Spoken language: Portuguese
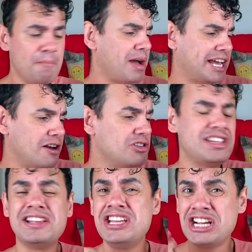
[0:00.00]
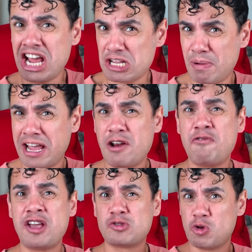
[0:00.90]
Pra quem não entende inglês, pra quem não
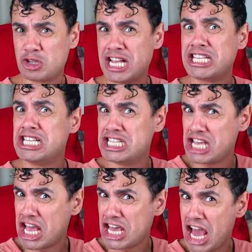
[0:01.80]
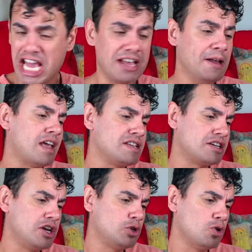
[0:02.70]
fez curso da CCAA, tá
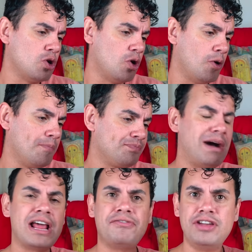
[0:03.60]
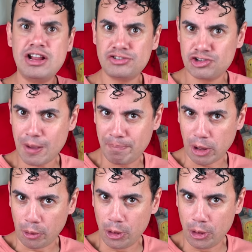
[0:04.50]
escrito Maravilhas do Japão.